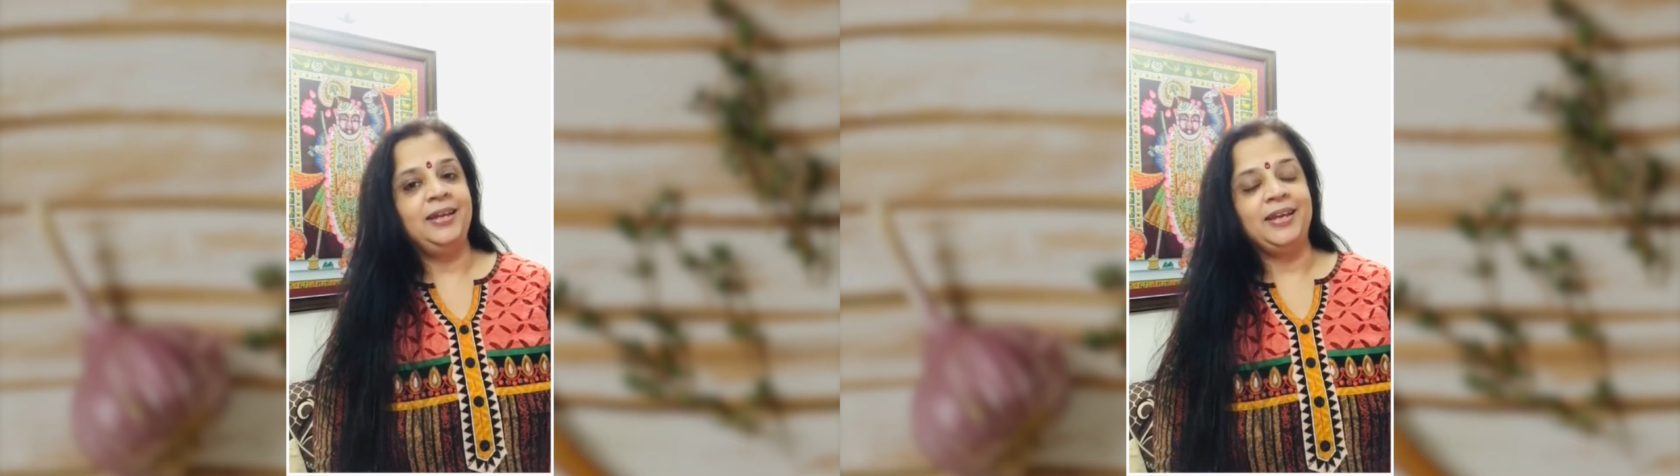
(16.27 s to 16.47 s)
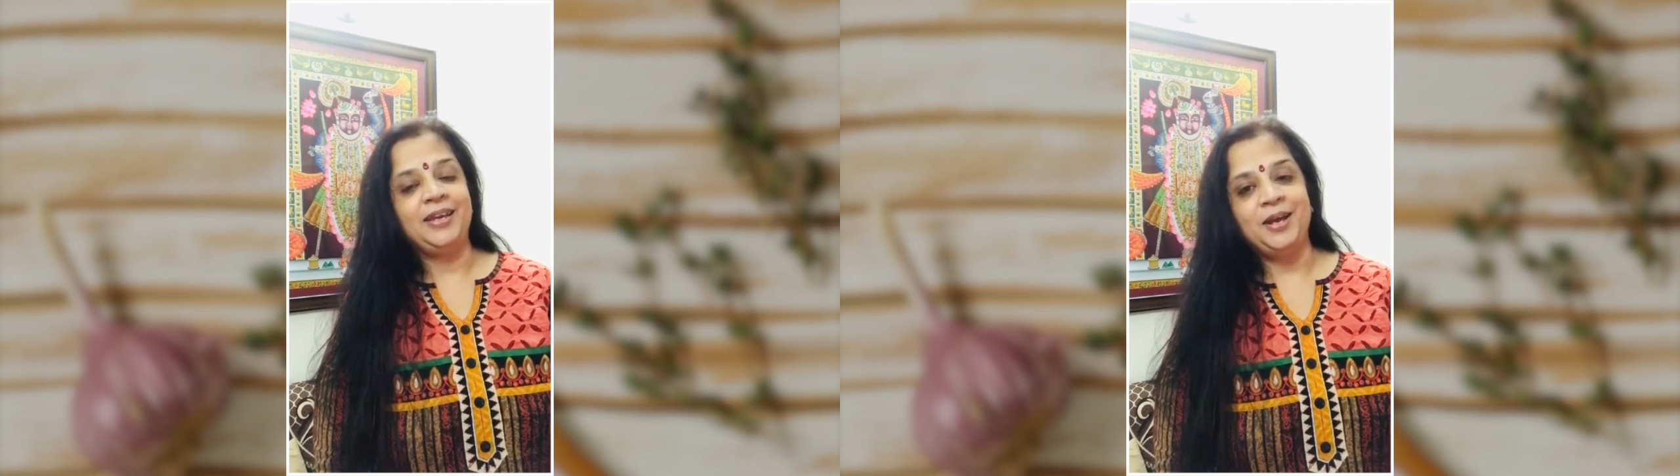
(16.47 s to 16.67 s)

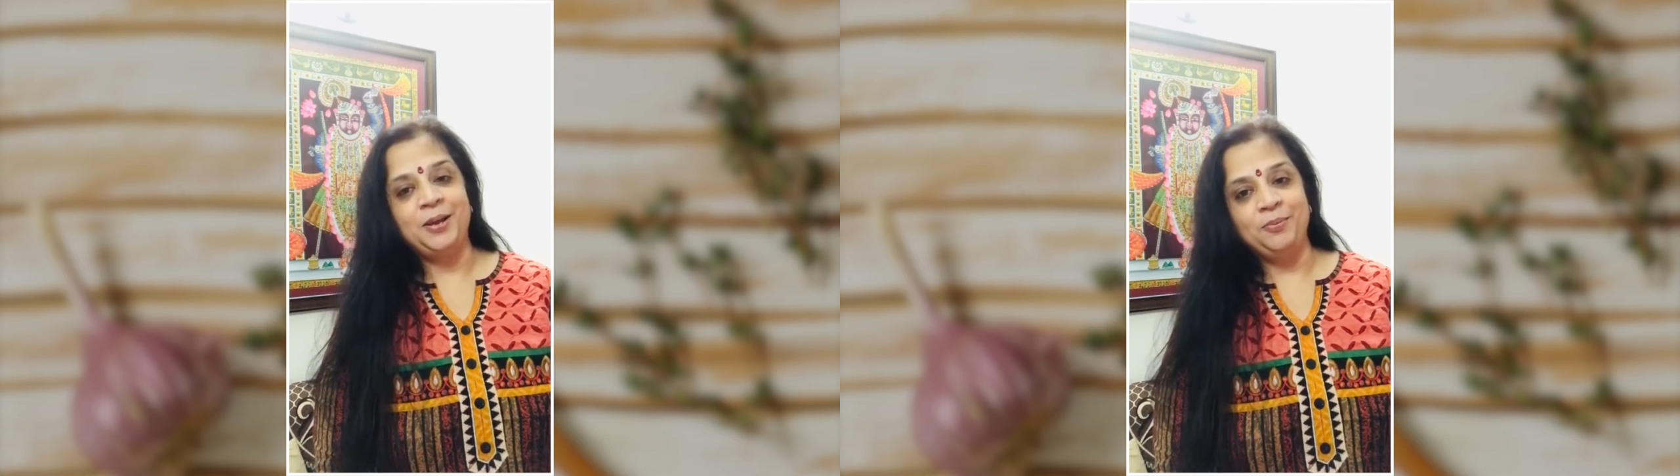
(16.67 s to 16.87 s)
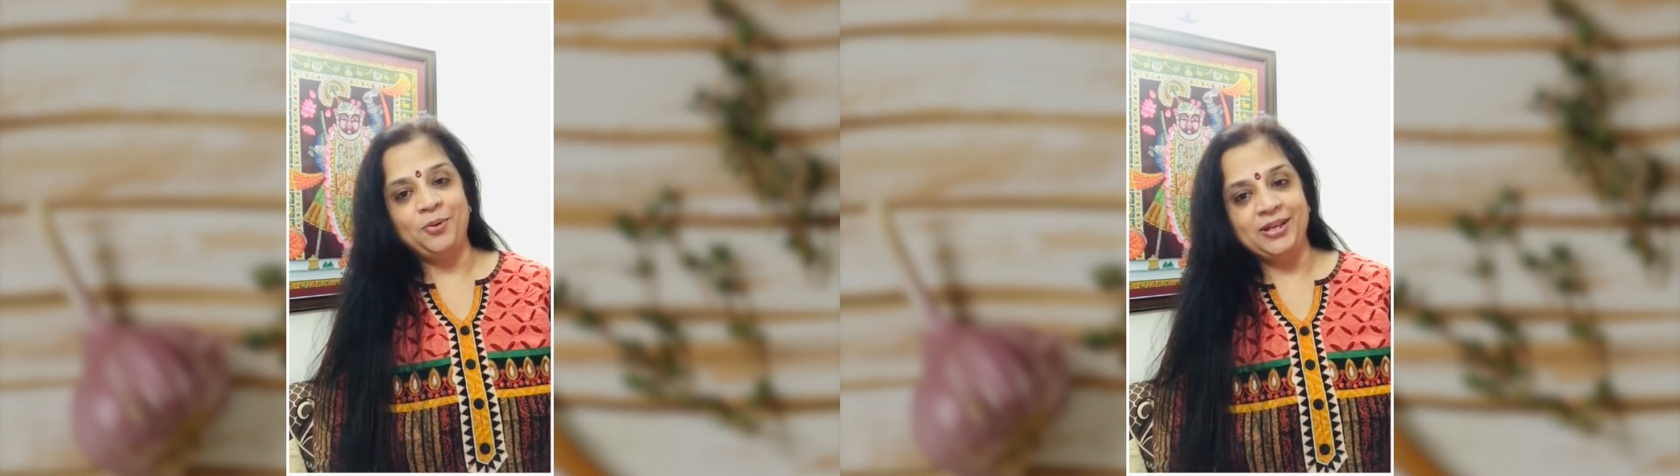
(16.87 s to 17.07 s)
कि
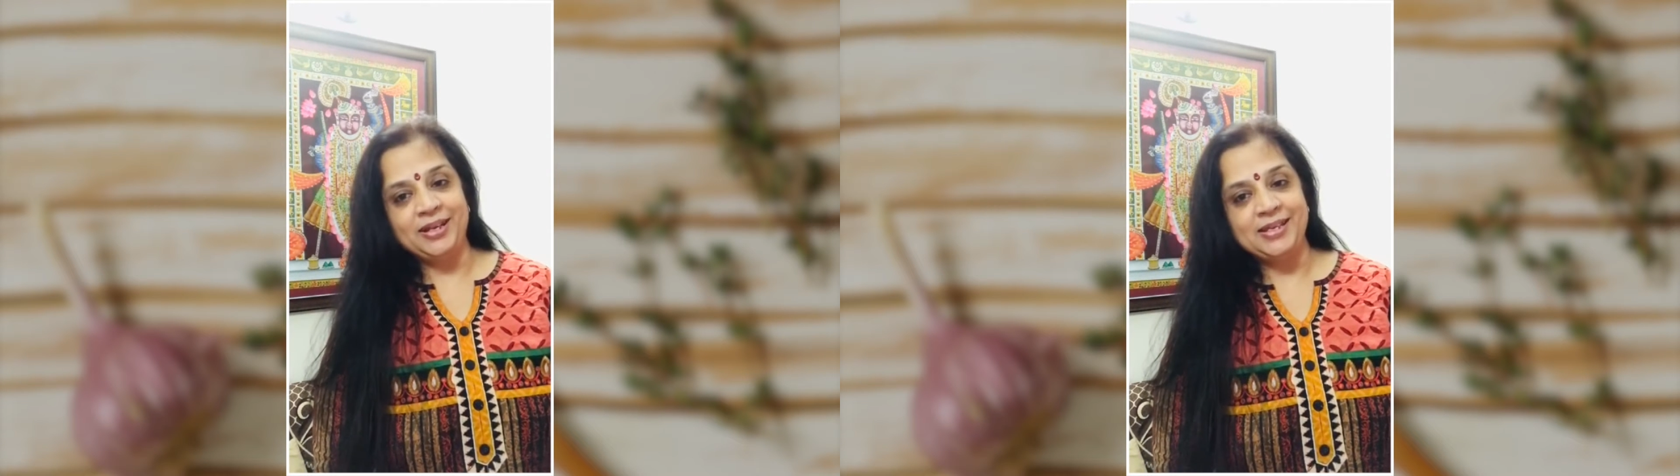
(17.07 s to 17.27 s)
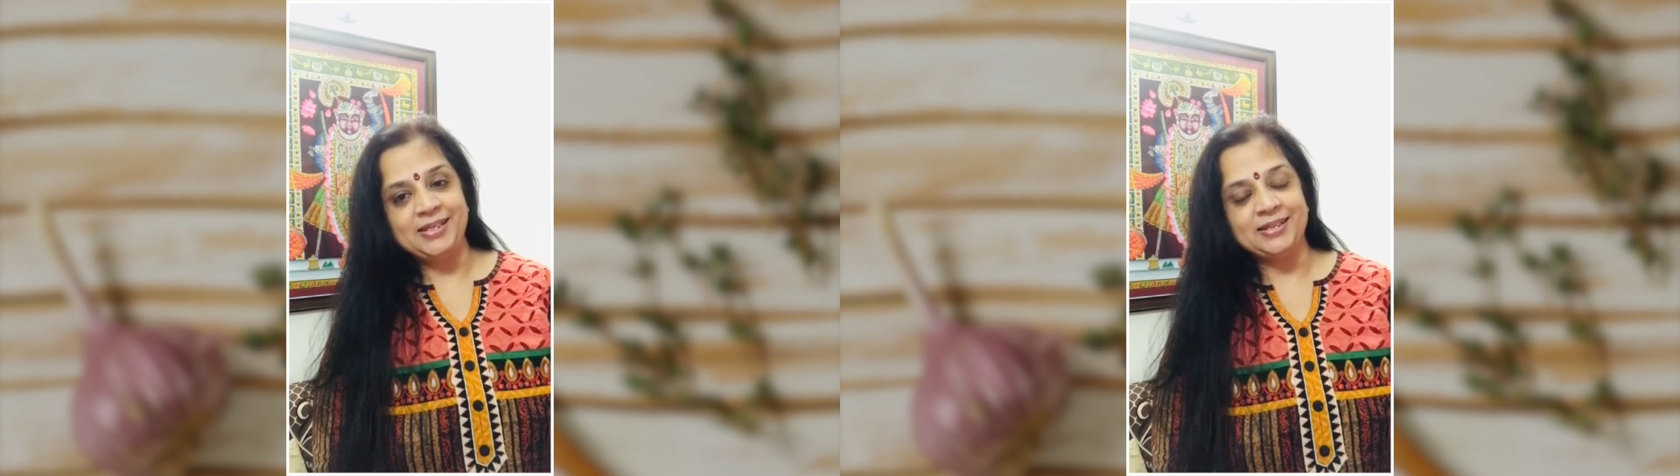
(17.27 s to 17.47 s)
हम
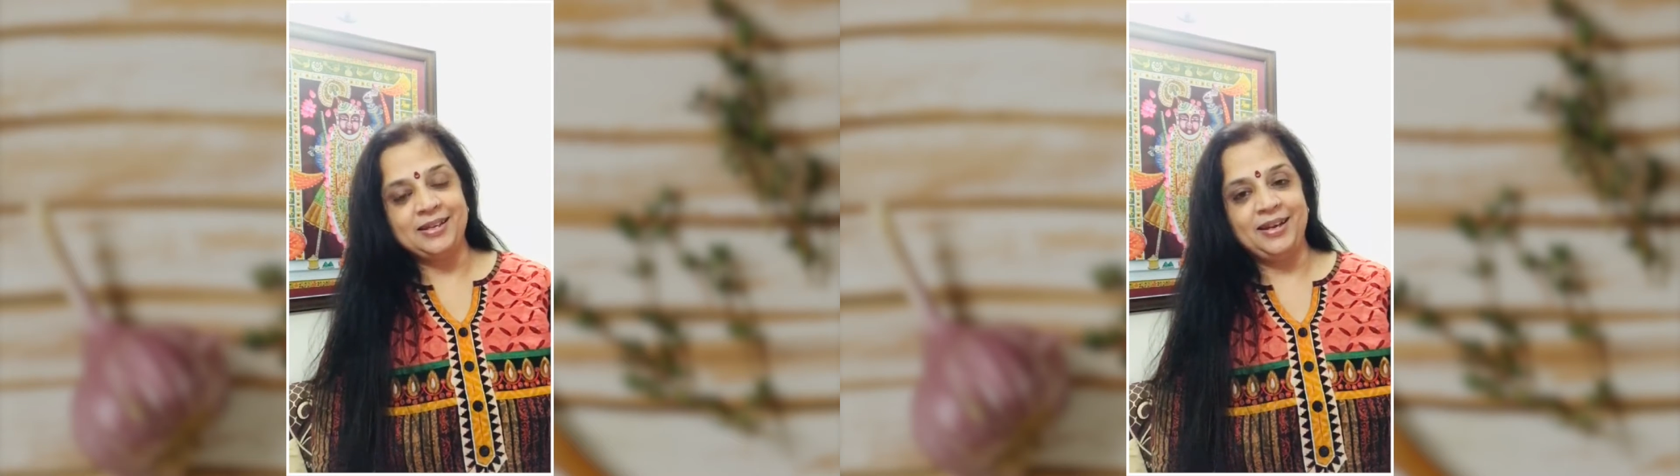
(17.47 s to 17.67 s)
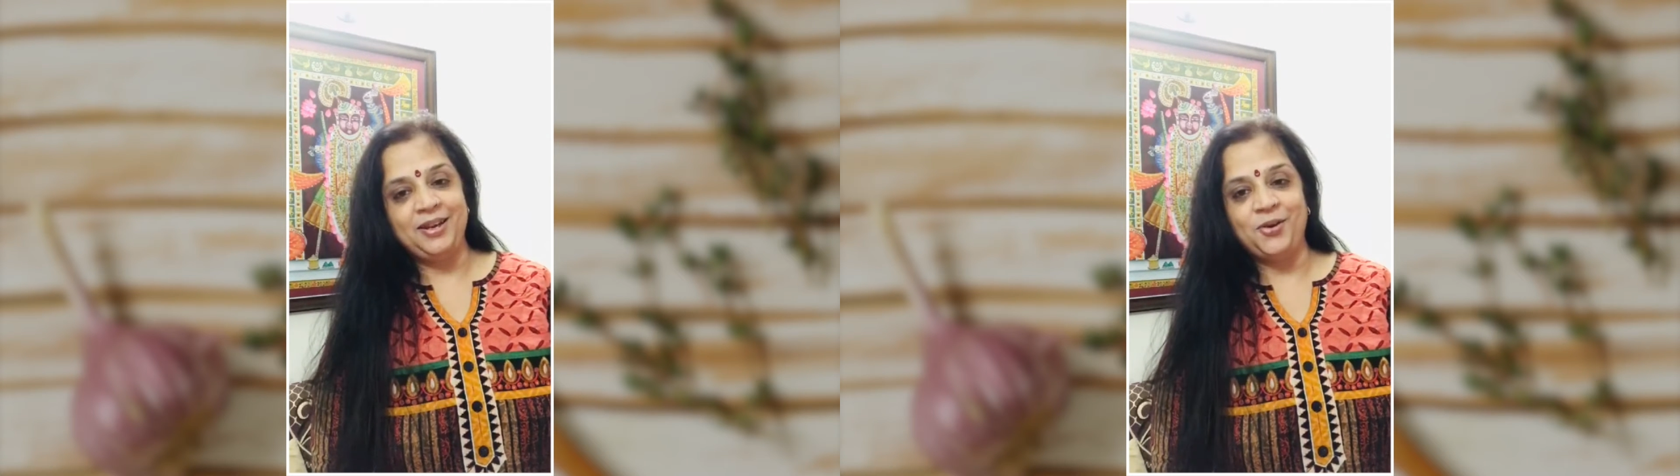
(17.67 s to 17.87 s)
कॉन्टेस्ट
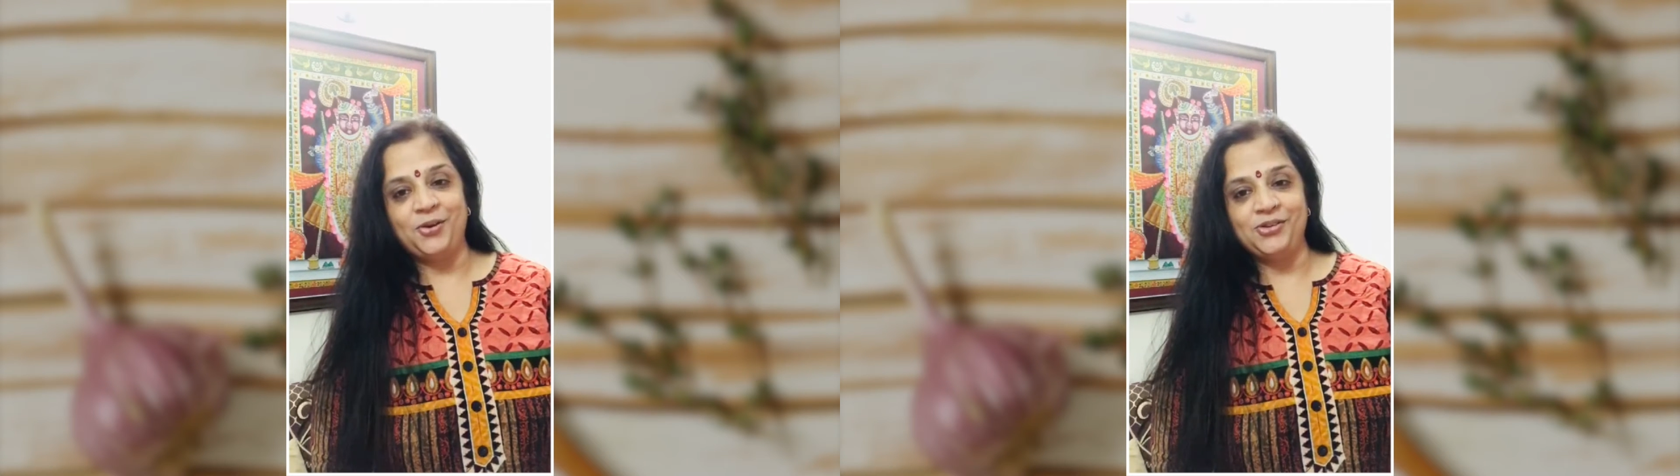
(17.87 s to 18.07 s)
करें और